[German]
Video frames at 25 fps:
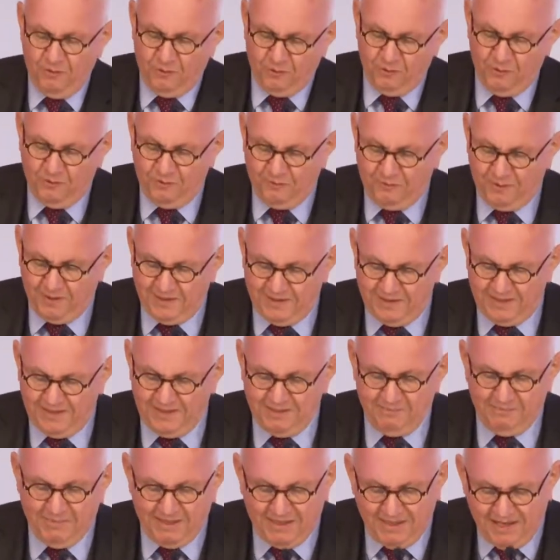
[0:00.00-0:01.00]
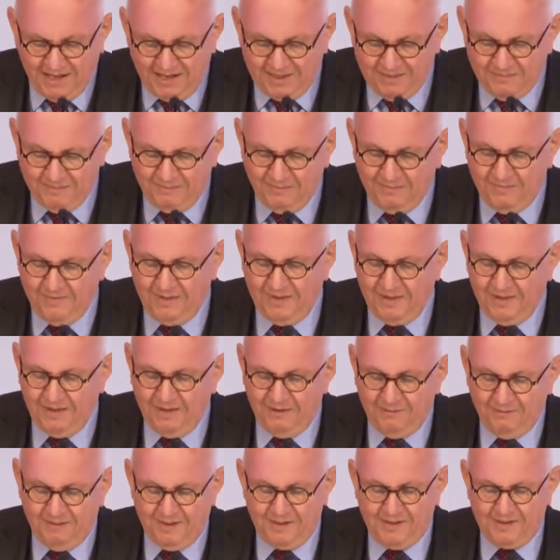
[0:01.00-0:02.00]
und verliehen mit allem,
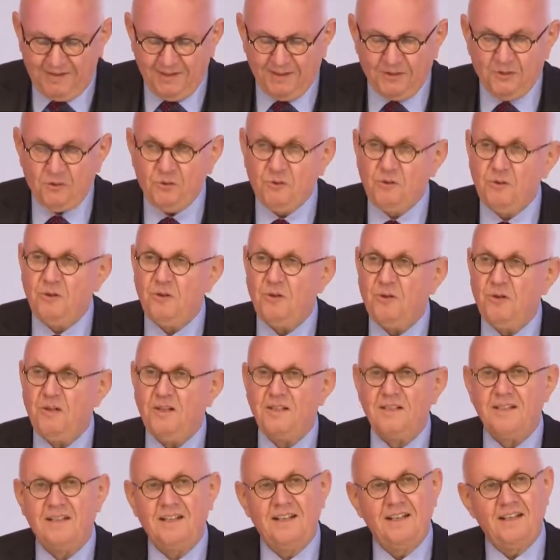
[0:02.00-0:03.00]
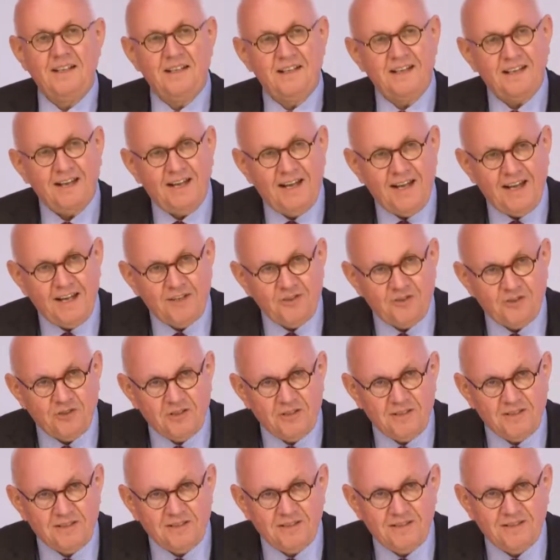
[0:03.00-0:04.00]
was dazugehört,
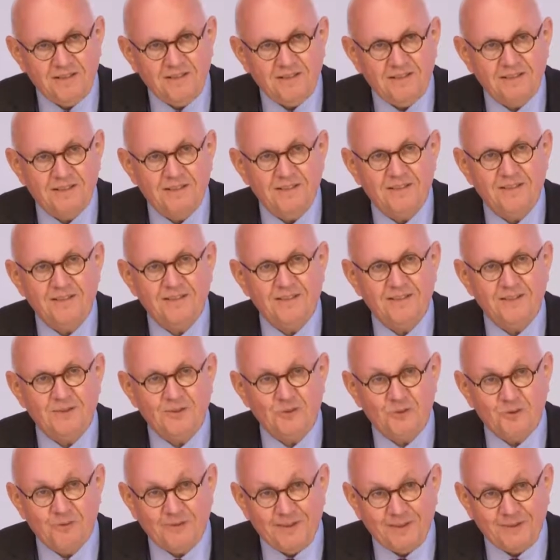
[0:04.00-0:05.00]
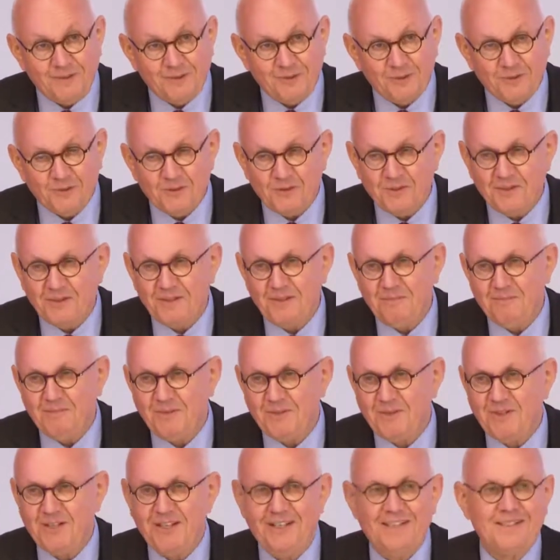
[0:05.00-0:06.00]
einschließlich des
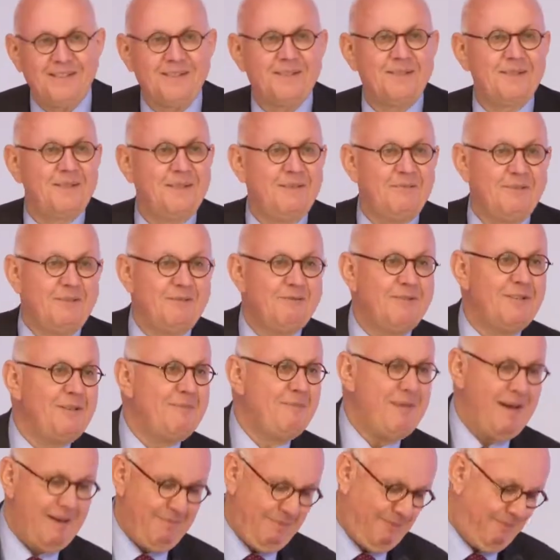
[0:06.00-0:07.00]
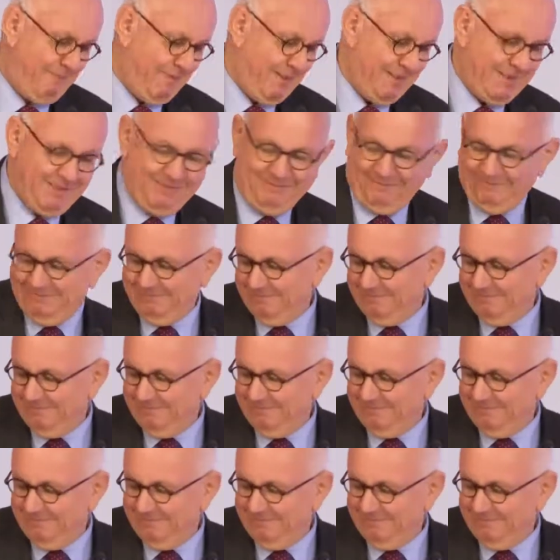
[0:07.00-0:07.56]
Zuwendungsbescheids. Film ab, bitte.